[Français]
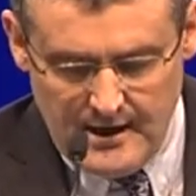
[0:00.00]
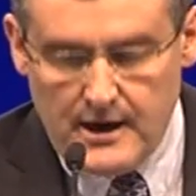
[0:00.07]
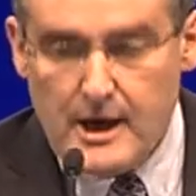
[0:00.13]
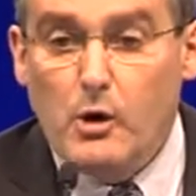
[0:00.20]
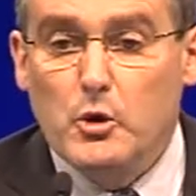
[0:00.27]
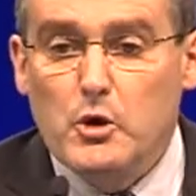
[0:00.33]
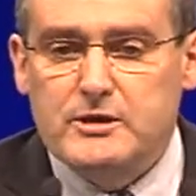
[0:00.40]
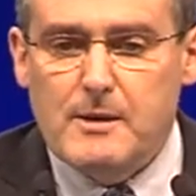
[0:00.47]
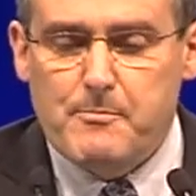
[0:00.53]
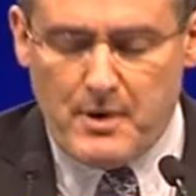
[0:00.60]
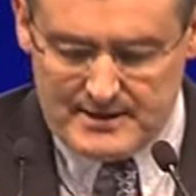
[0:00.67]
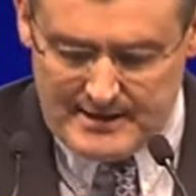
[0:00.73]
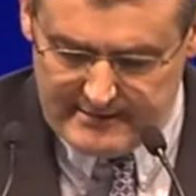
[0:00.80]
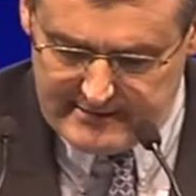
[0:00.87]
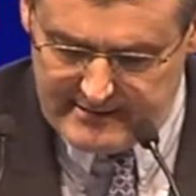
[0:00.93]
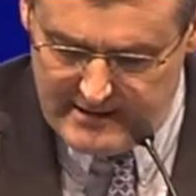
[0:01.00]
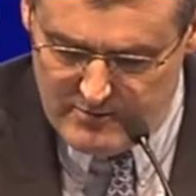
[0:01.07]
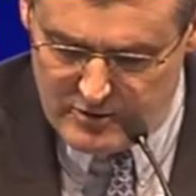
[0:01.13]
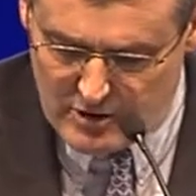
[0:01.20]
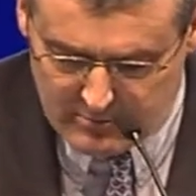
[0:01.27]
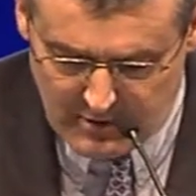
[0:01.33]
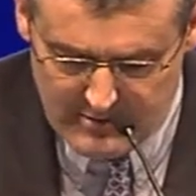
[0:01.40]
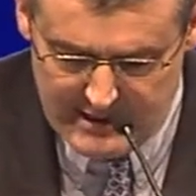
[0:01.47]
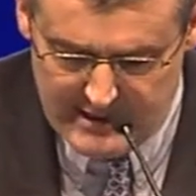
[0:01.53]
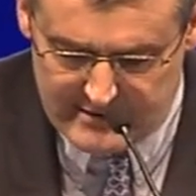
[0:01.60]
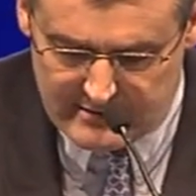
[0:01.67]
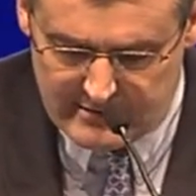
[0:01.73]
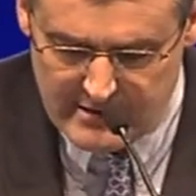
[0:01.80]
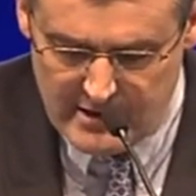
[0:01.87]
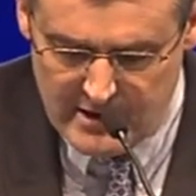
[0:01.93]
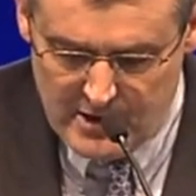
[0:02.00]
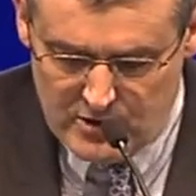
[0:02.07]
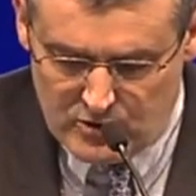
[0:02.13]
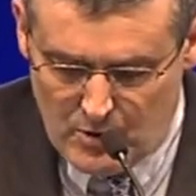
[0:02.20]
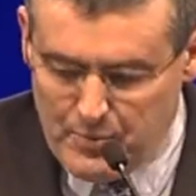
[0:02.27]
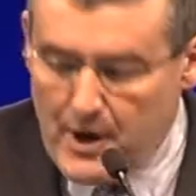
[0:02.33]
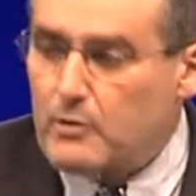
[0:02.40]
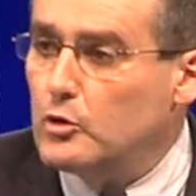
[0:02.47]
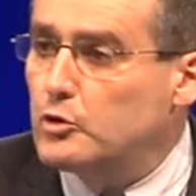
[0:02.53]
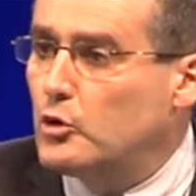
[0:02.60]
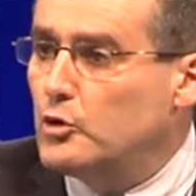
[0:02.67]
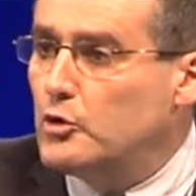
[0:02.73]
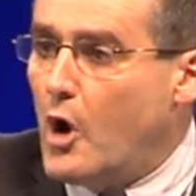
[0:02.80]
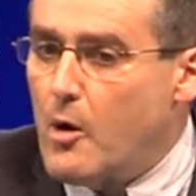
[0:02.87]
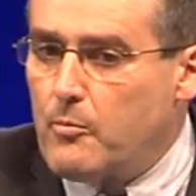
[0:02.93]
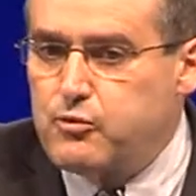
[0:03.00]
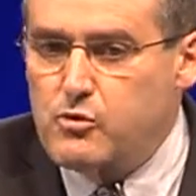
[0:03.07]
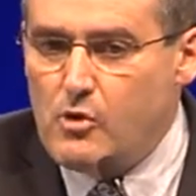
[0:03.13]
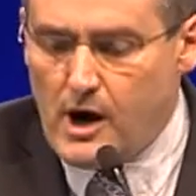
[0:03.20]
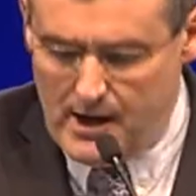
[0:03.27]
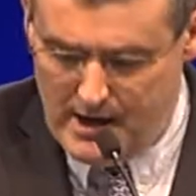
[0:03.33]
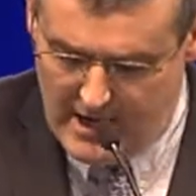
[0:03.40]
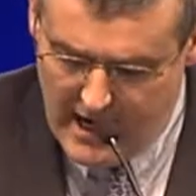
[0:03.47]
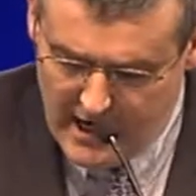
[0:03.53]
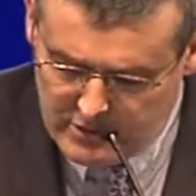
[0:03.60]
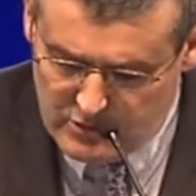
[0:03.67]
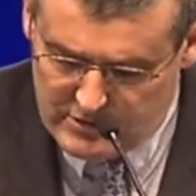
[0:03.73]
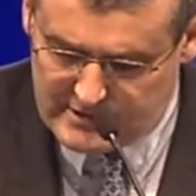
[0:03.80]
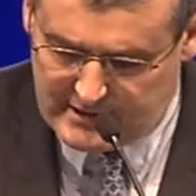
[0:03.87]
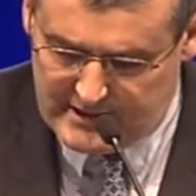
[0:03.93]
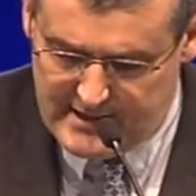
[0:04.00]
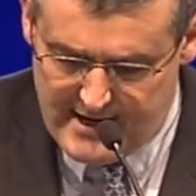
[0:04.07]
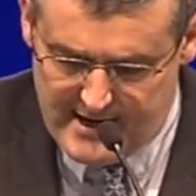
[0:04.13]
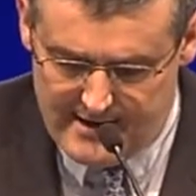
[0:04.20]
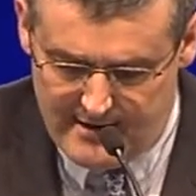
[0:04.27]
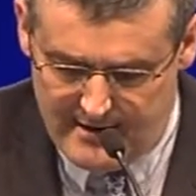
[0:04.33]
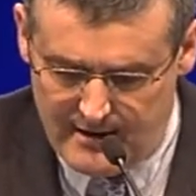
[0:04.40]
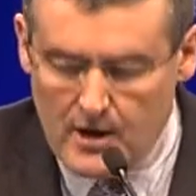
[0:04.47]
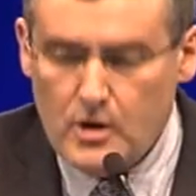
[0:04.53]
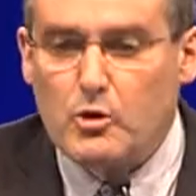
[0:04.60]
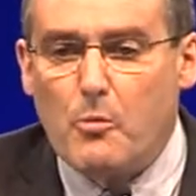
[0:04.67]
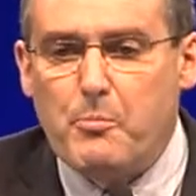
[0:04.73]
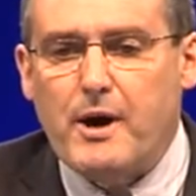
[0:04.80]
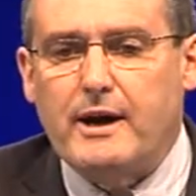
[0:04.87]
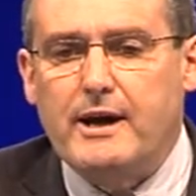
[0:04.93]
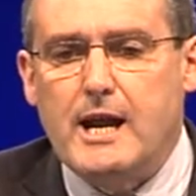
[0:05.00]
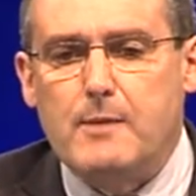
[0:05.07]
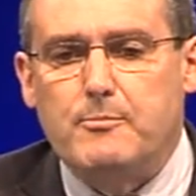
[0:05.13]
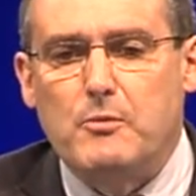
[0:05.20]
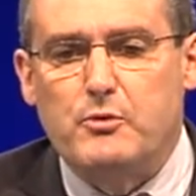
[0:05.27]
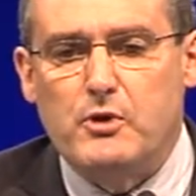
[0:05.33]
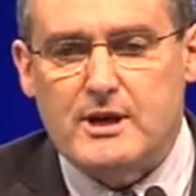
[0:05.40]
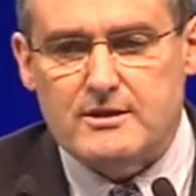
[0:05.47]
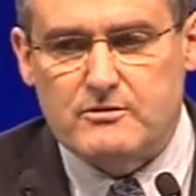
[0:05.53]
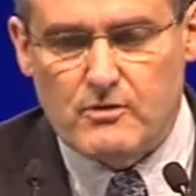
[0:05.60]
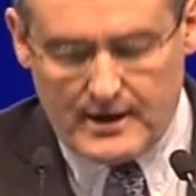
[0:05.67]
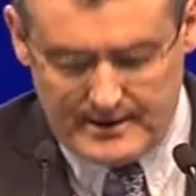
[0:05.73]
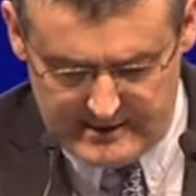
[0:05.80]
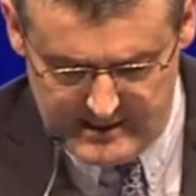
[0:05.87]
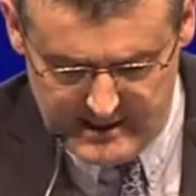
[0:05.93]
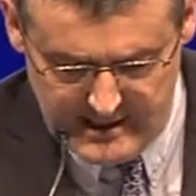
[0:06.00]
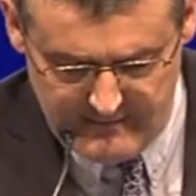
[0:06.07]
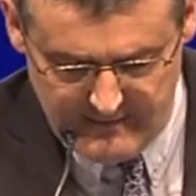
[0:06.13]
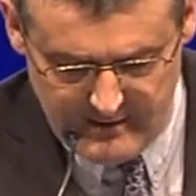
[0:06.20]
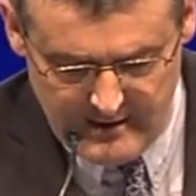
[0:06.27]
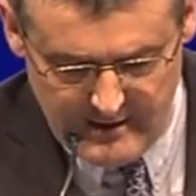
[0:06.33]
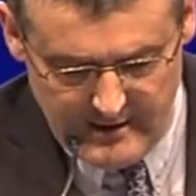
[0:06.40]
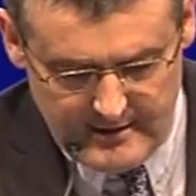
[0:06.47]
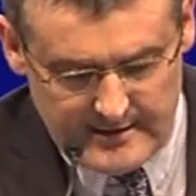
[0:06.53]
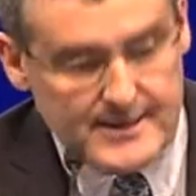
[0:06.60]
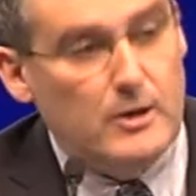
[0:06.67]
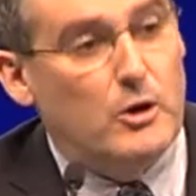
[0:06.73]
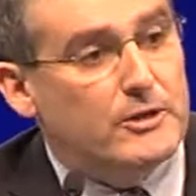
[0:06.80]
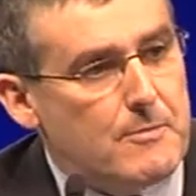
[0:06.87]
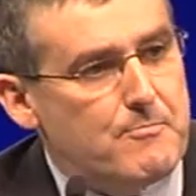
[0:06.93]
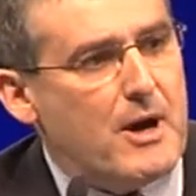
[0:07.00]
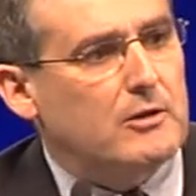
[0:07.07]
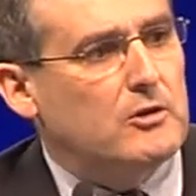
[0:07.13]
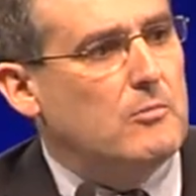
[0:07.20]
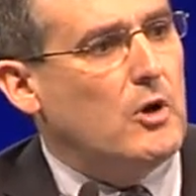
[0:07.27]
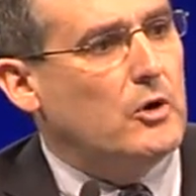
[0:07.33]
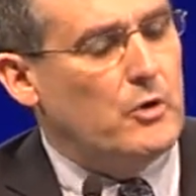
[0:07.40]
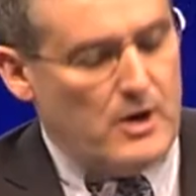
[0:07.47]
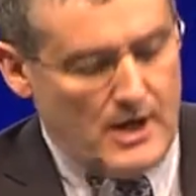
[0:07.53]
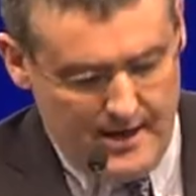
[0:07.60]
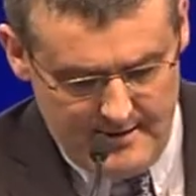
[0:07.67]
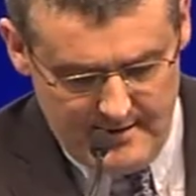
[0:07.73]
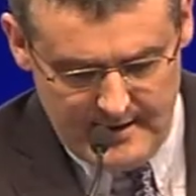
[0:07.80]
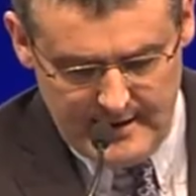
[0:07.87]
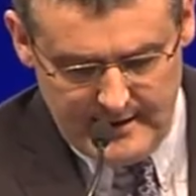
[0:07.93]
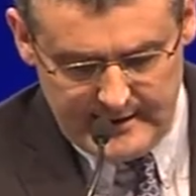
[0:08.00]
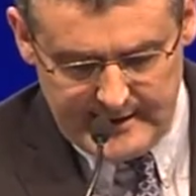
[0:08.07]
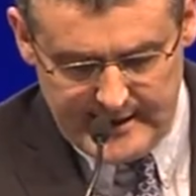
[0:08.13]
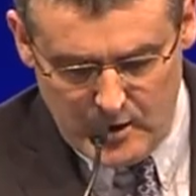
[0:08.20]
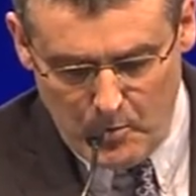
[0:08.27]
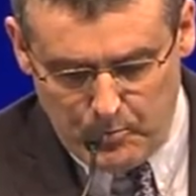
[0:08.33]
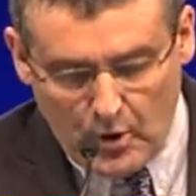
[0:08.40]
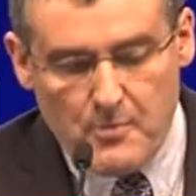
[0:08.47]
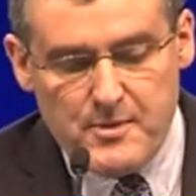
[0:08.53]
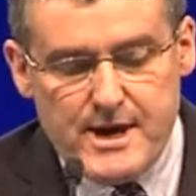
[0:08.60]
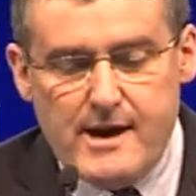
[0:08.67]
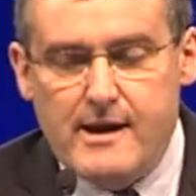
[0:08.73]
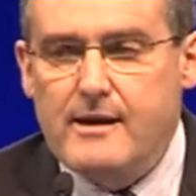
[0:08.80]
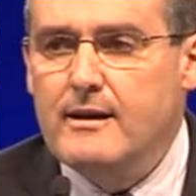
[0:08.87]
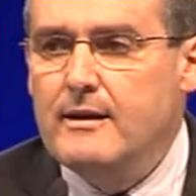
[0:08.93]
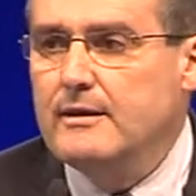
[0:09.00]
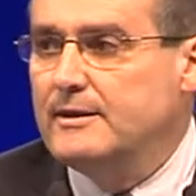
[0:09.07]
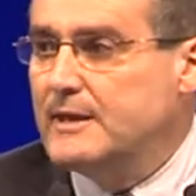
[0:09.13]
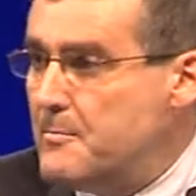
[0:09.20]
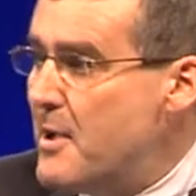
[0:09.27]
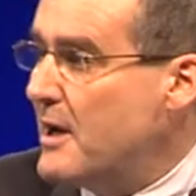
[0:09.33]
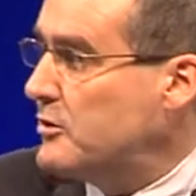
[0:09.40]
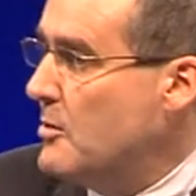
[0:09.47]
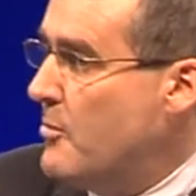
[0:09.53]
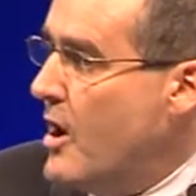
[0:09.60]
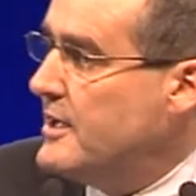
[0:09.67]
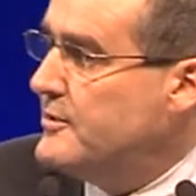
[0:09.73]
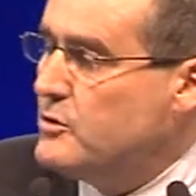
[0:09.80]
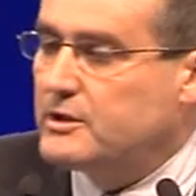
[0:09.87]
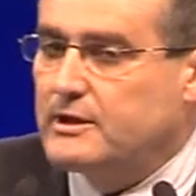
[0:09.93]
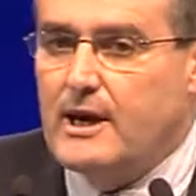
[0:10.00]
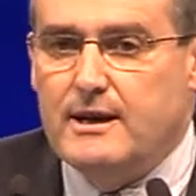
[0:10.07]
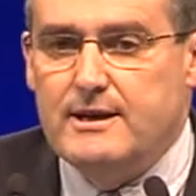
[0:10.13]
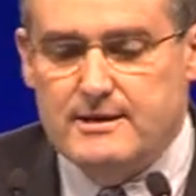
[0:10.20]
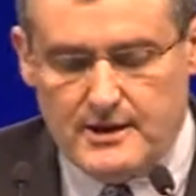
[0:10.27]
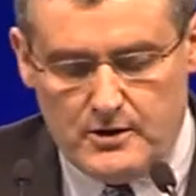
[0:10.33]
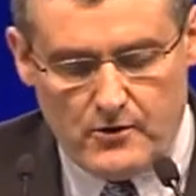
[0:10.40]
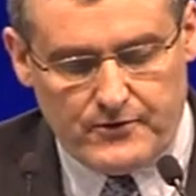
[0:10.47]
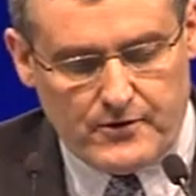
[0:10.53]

Et on ne sait pas assez, Monsieur le Premier ministre, que par le taux d'emploi industriel comparé à la population active, c'est le département de l'Ain qui est le premier département industrialisé de